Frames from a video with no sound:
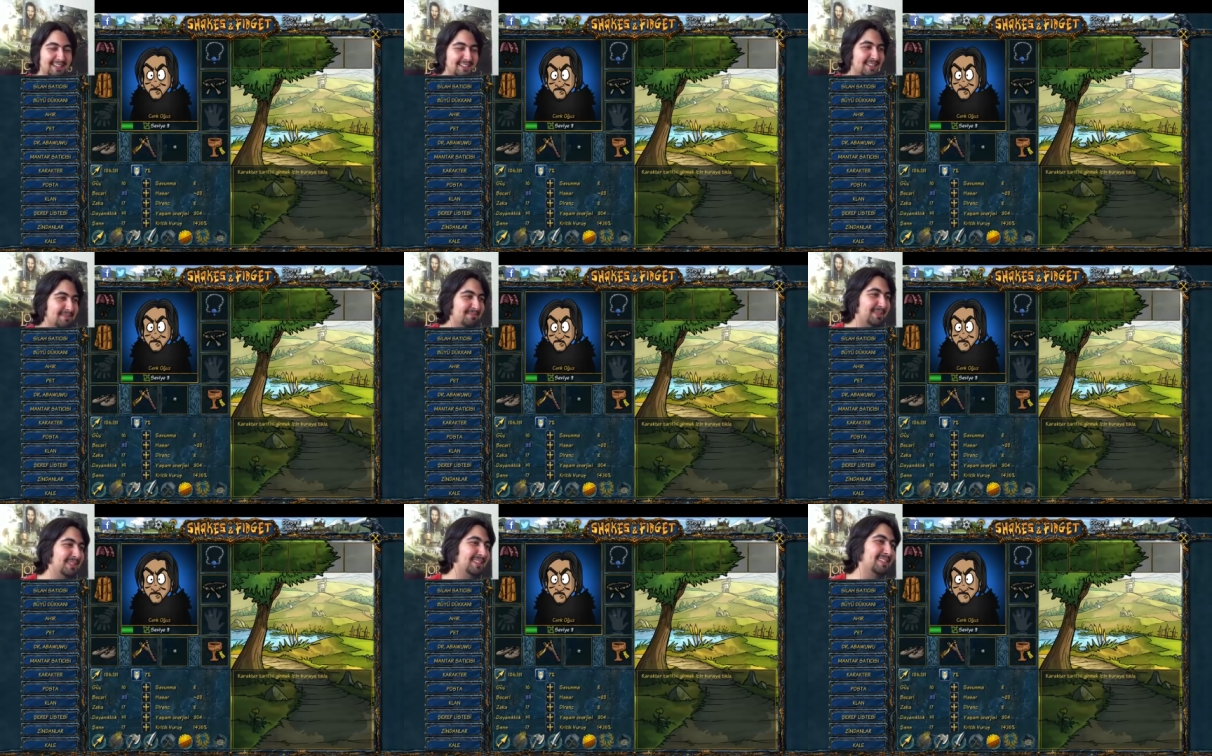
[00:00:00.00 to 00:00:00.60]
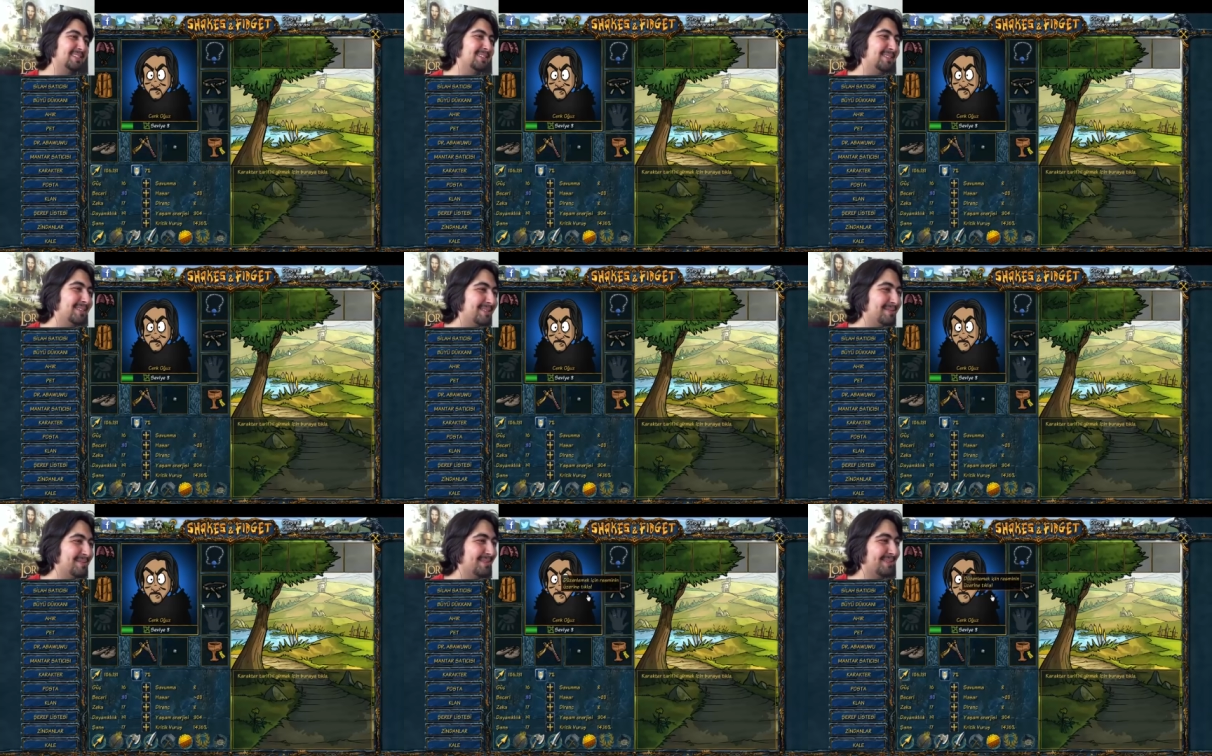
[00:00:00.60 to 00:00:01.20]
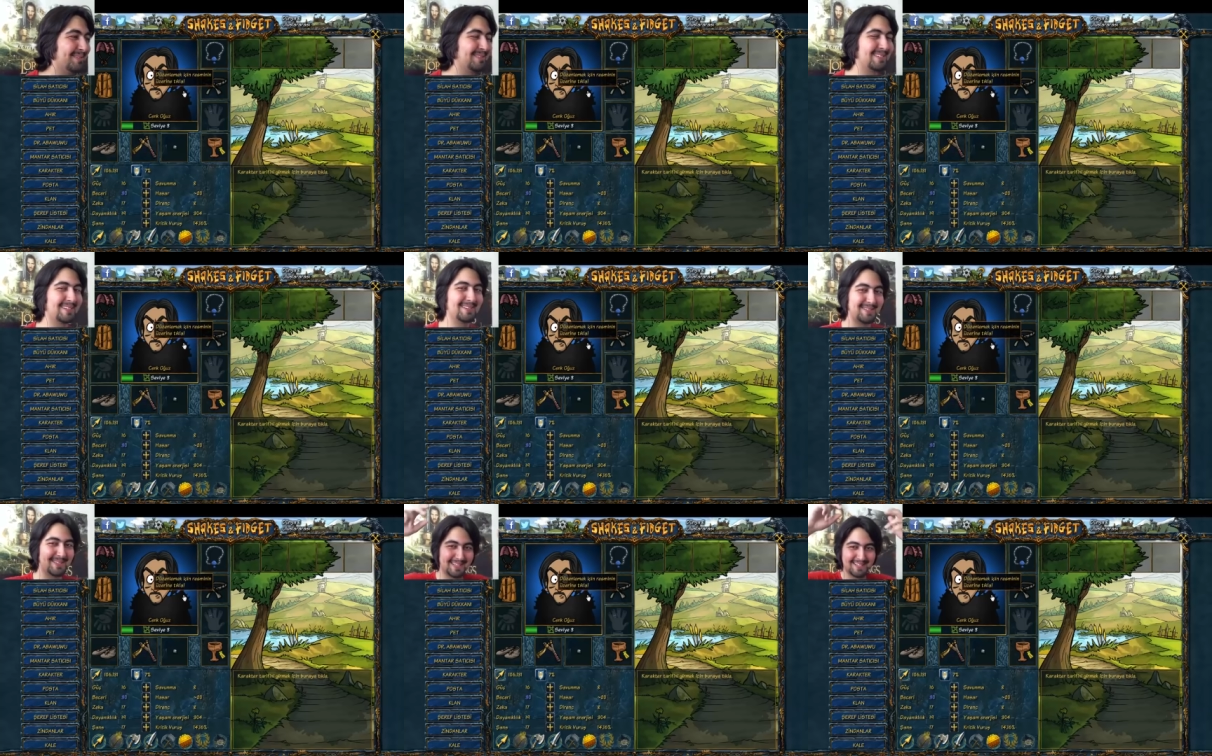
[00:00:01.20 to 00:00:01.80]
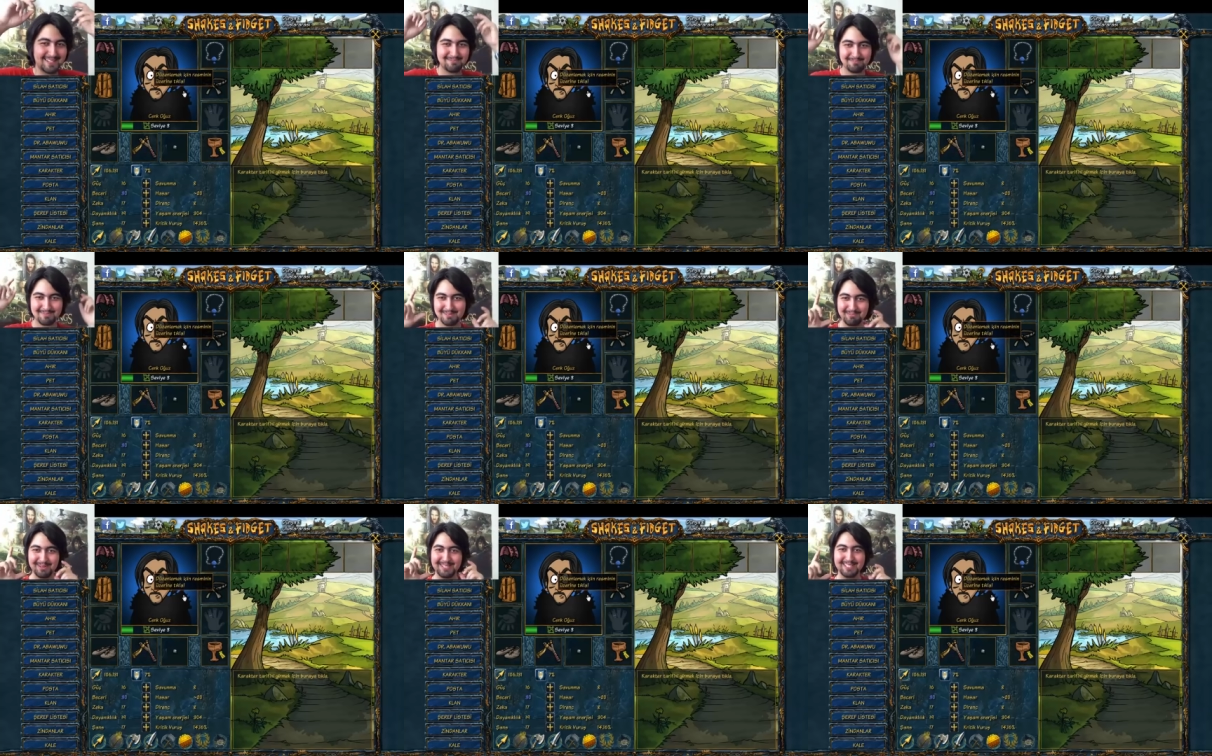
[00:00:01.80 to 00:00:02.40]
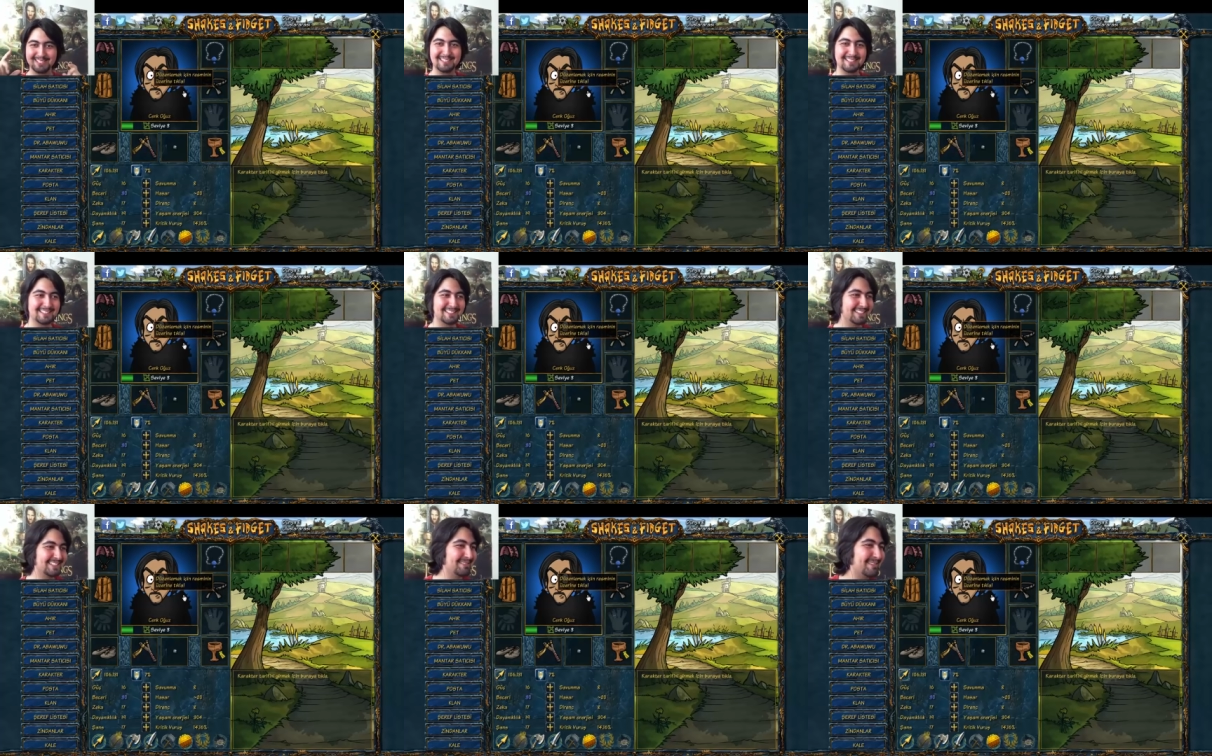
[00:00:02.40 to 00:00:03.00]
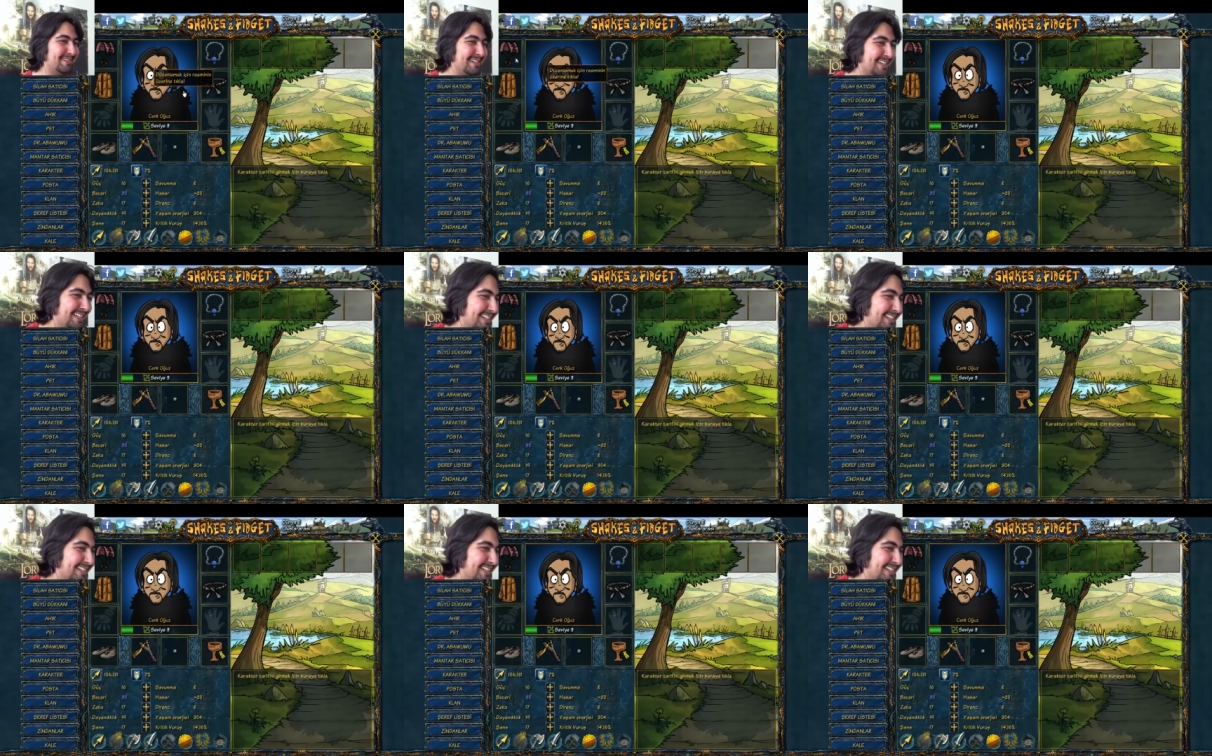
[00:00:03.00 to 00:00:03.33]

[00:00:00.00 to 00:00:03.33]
kadar badass gördüğümüz düşünsene. Şurada kırmızı başlıklı kız gibi.